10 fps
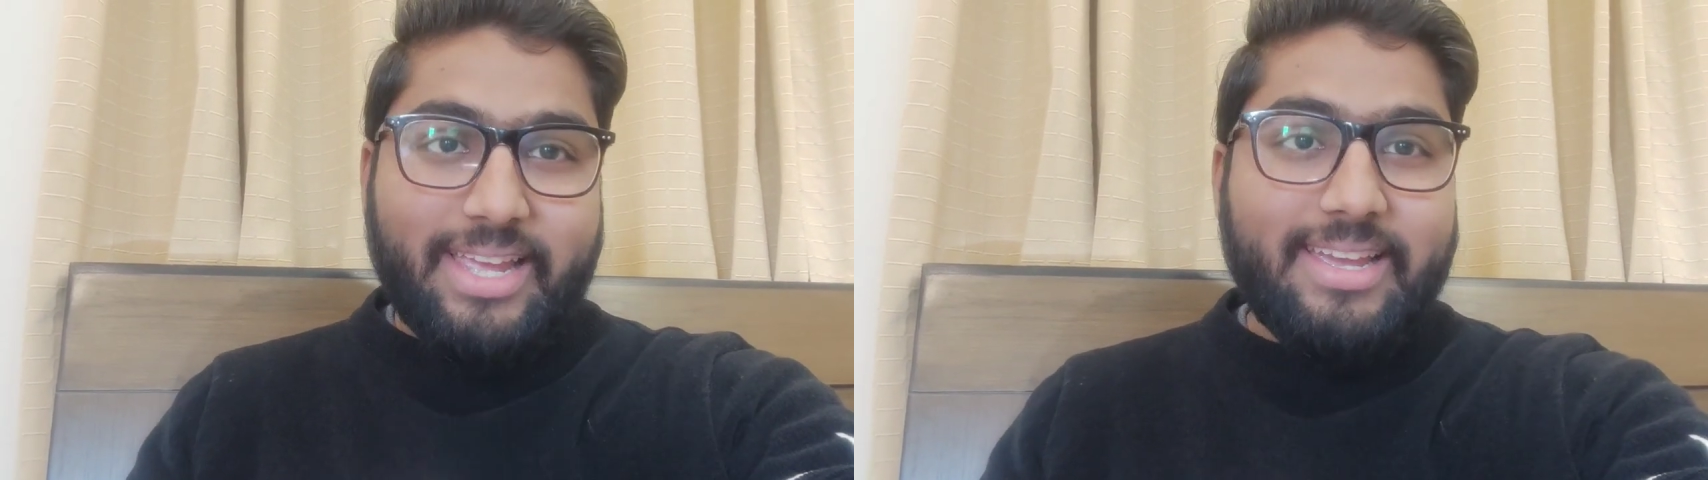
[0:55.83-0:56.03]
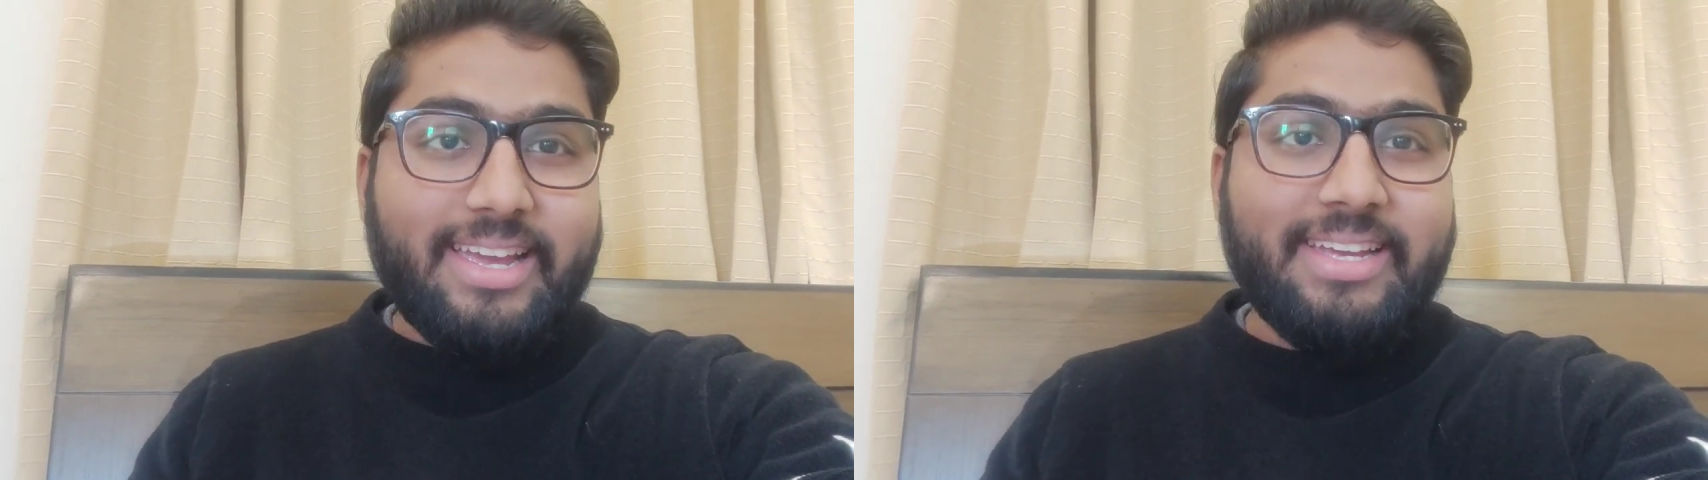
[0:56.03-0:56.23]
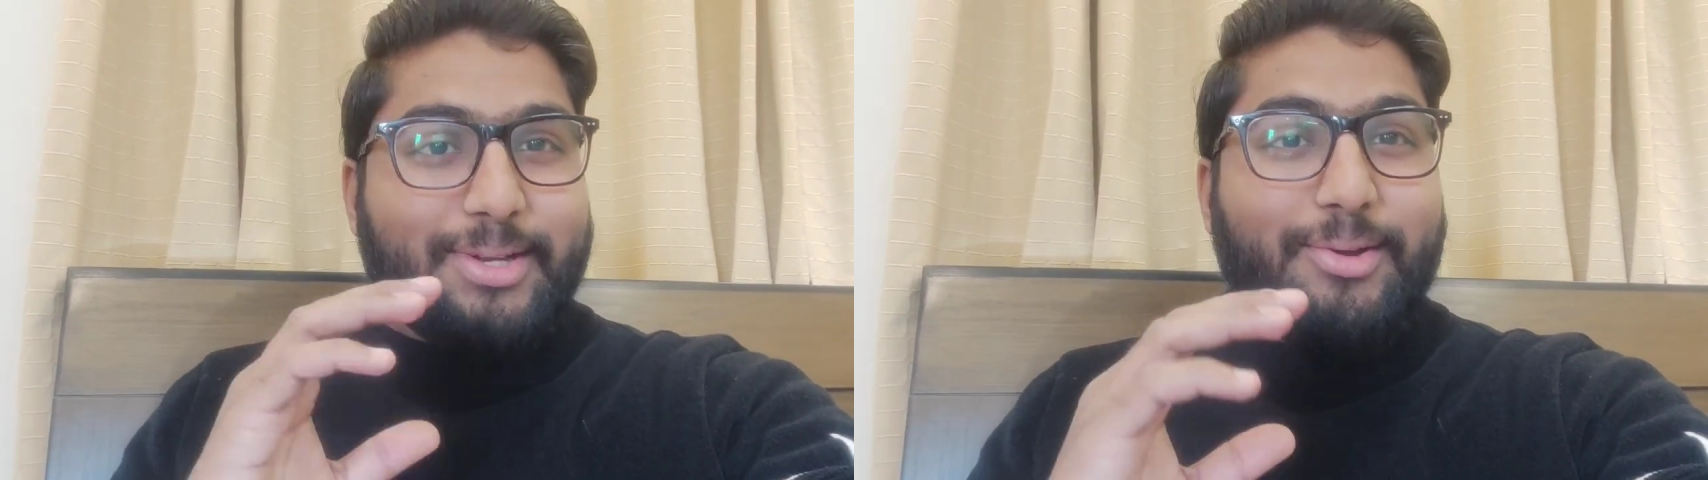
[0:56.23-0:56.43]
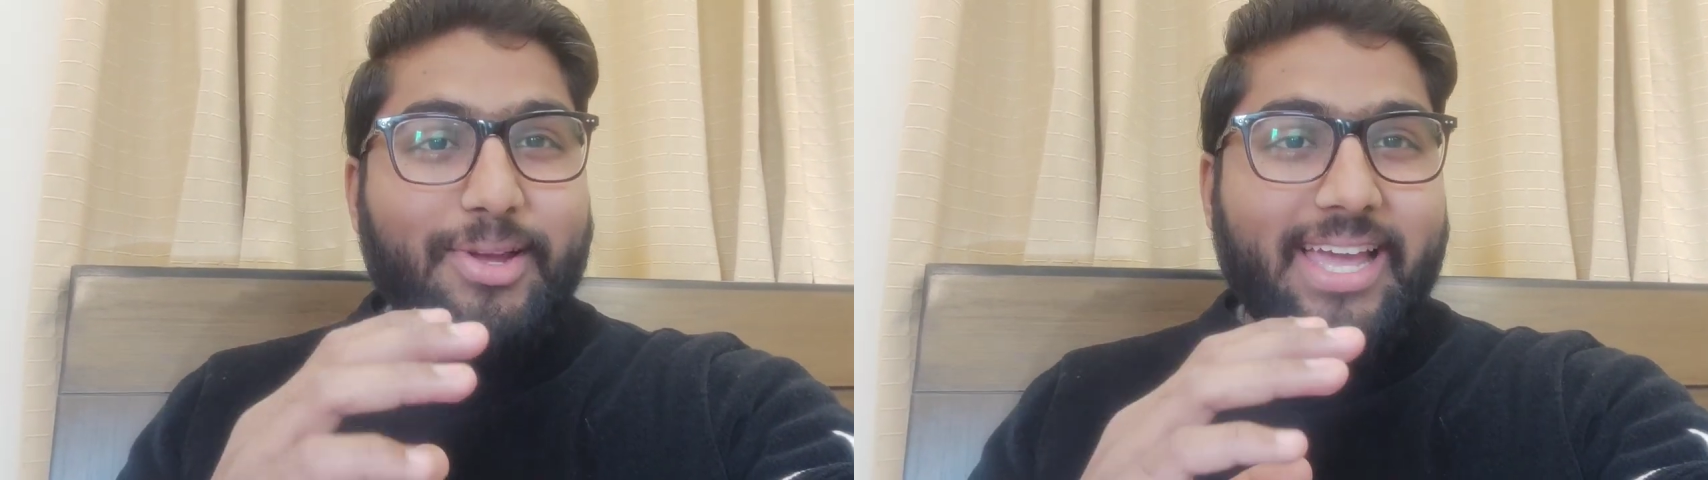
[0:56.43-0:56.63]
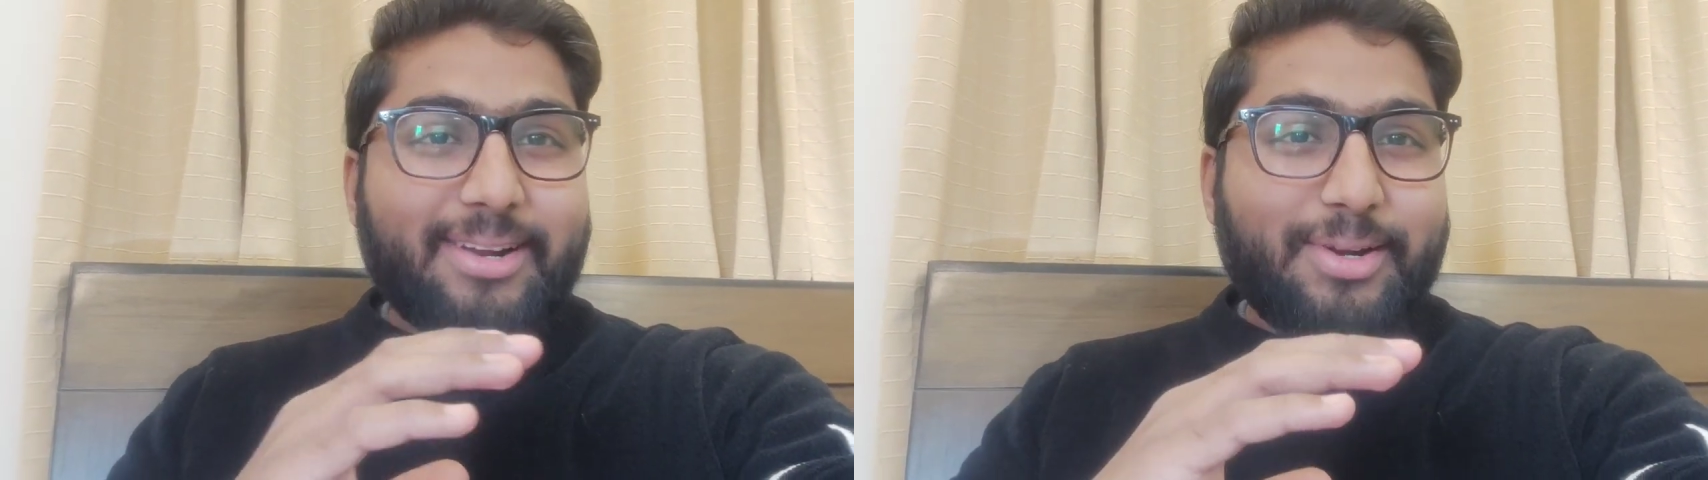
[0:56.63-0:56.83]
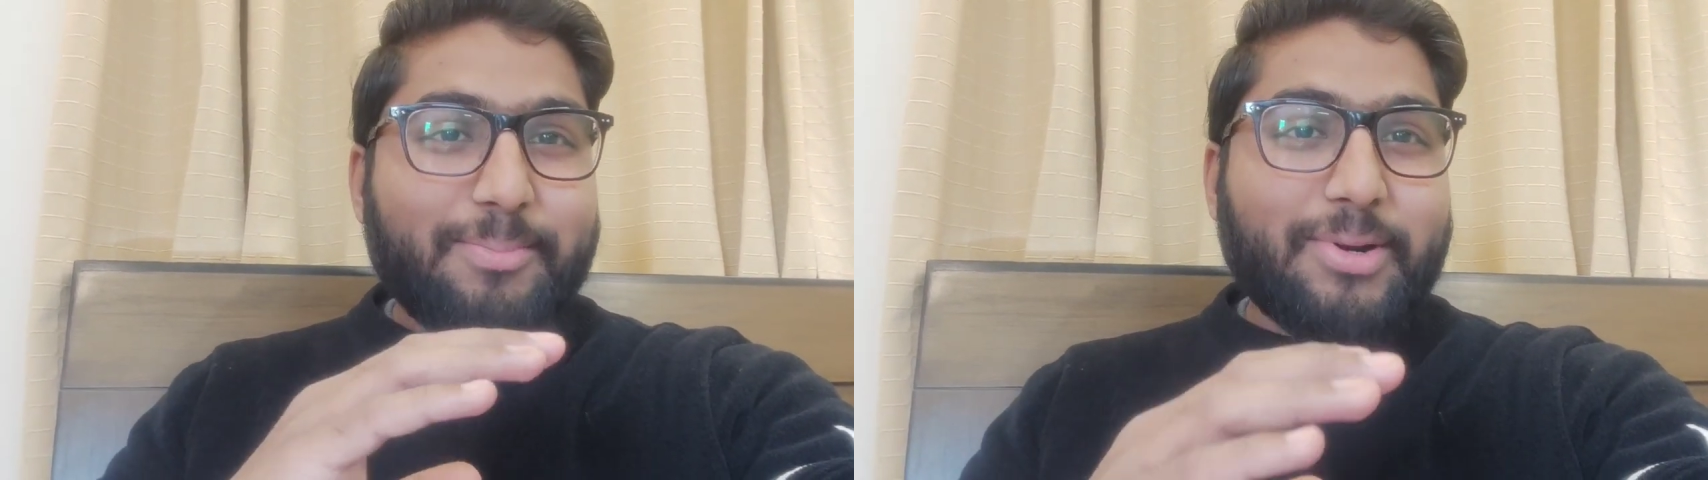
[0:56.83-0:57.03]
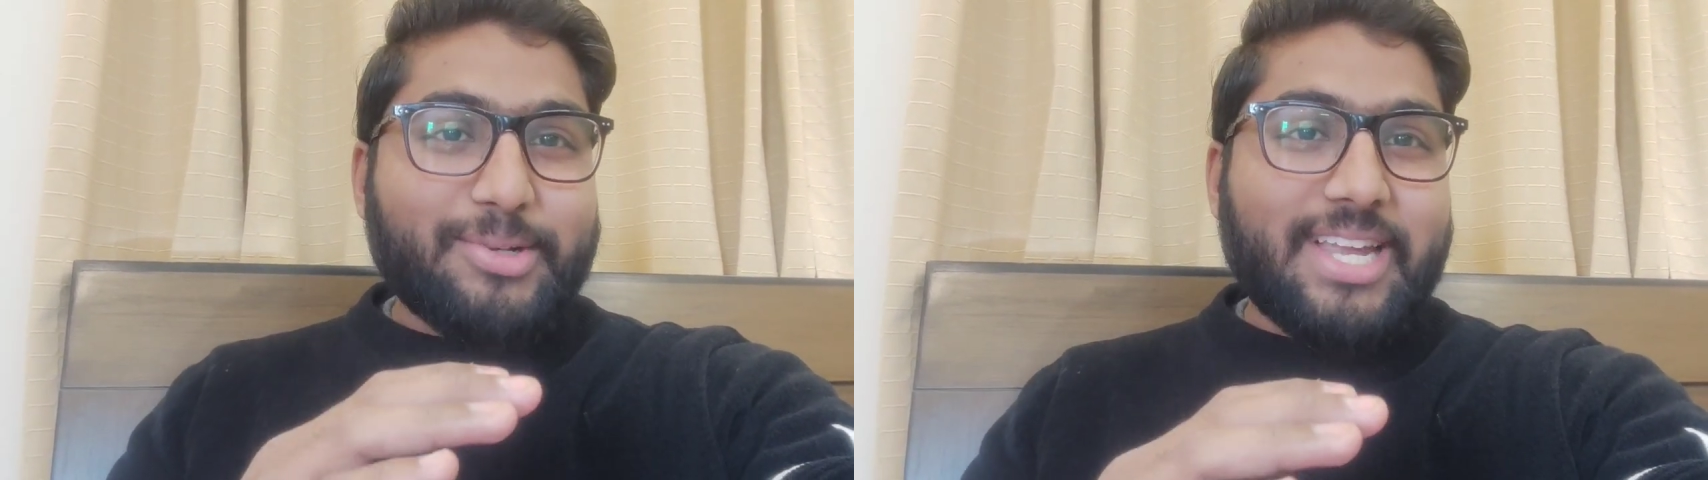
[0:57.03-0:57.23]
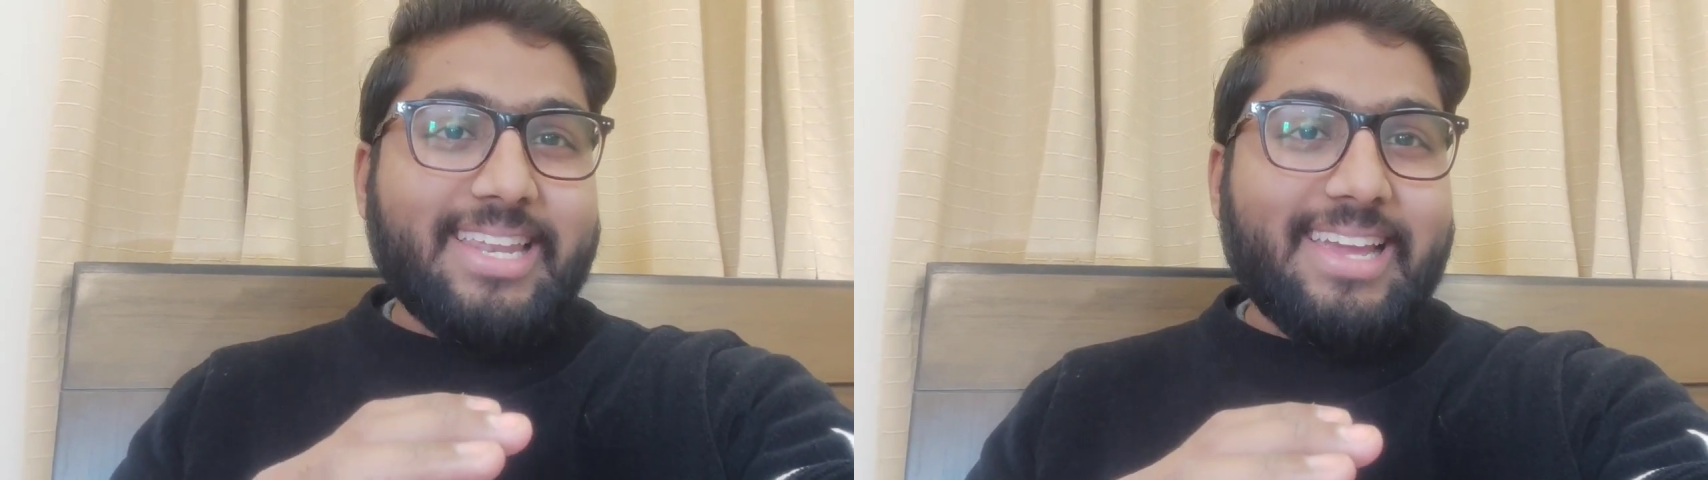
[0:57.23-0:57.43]
नहीं है क्योंकि यार उन्हें
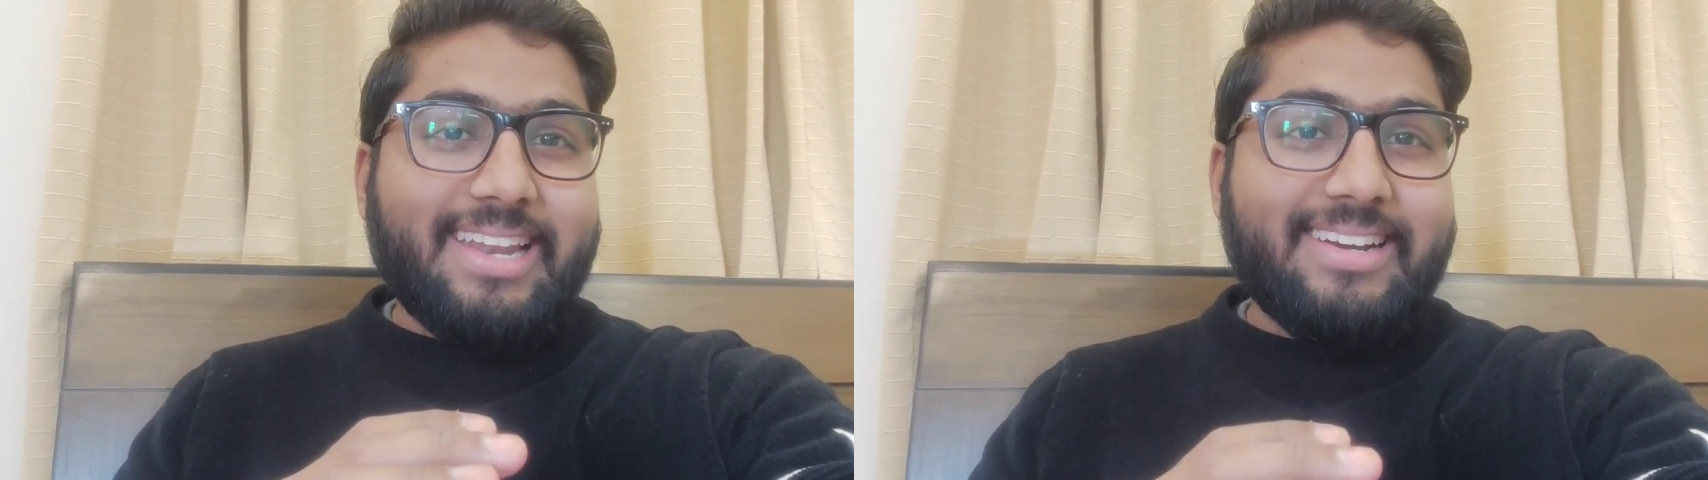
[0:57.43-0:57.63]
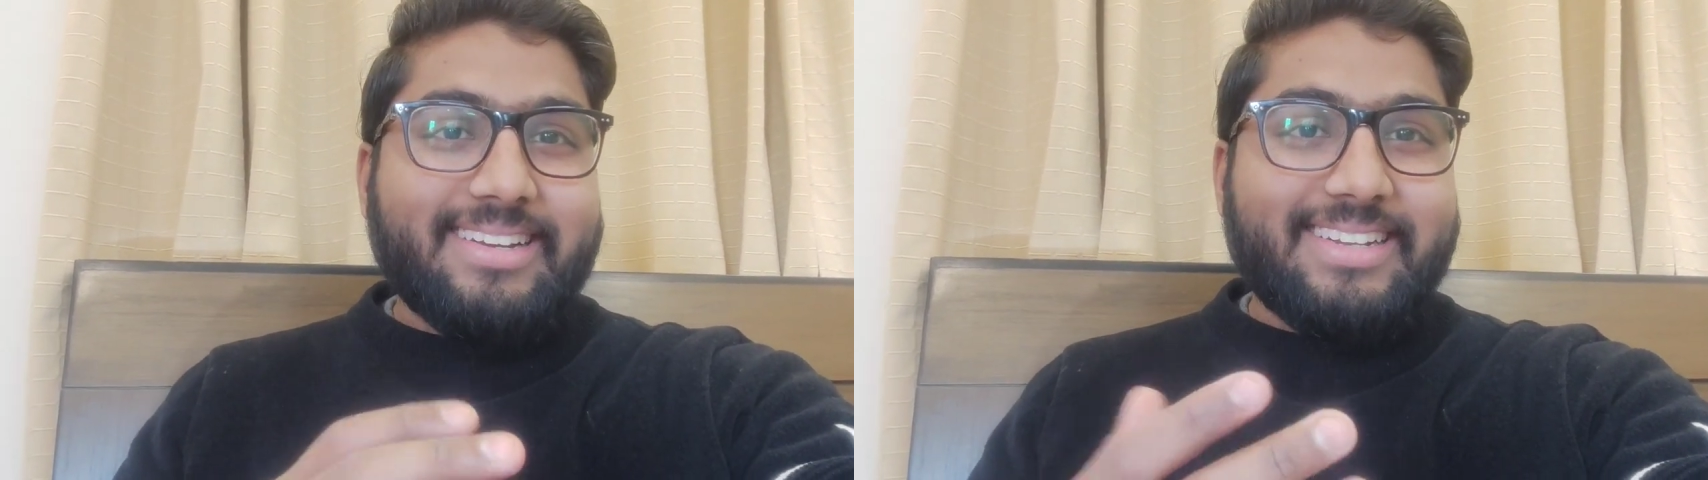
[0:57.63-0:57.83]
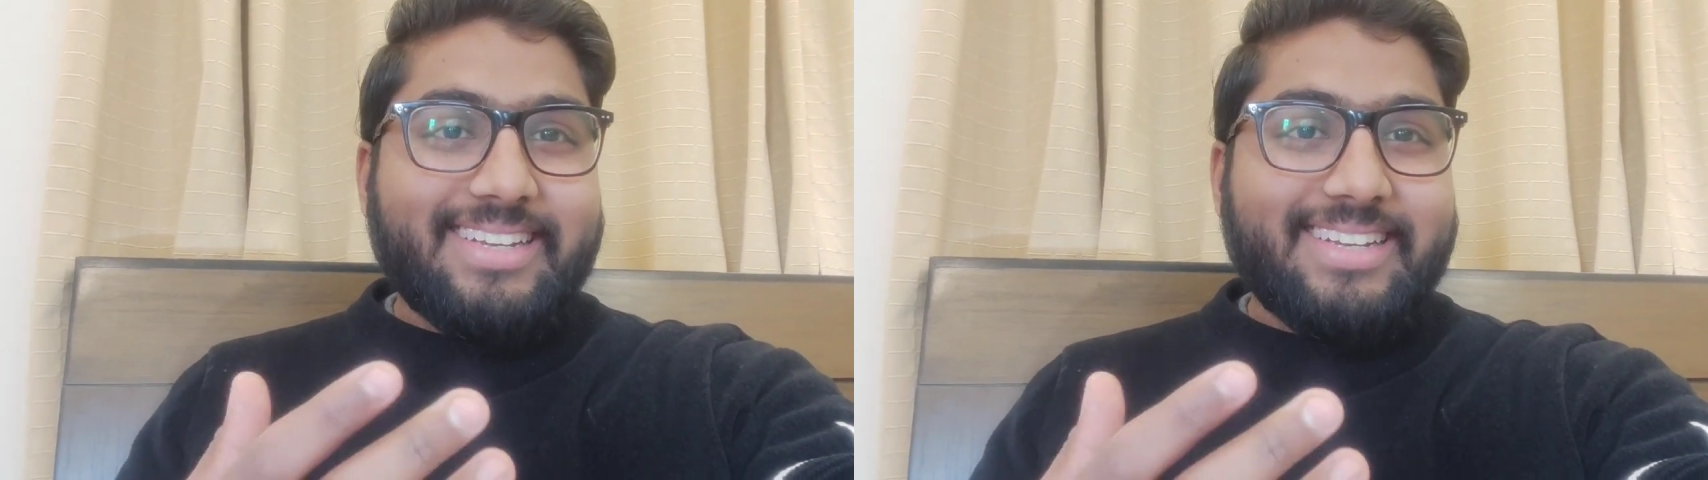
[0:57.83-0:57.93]
भरोसा नहीं है ना